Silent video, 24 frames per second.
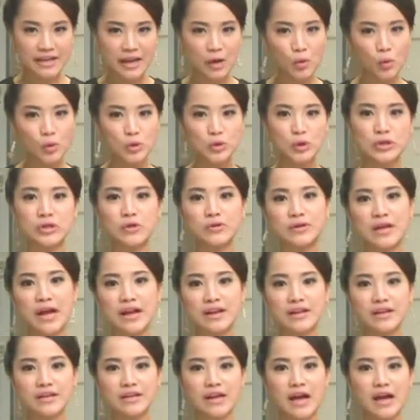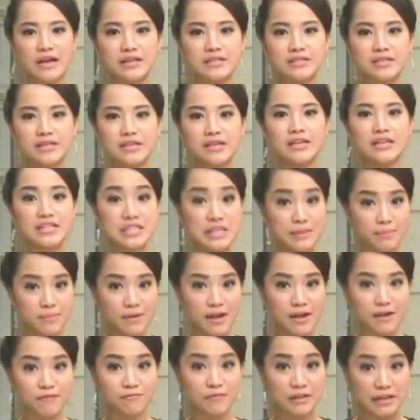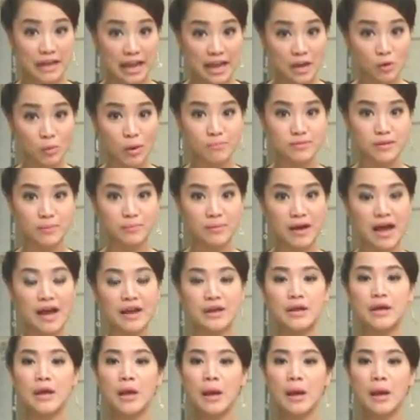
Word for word: แค่หุ่นยนต์เท่านั้นนะคะที่ CPF นั้นให้ความสำคัญ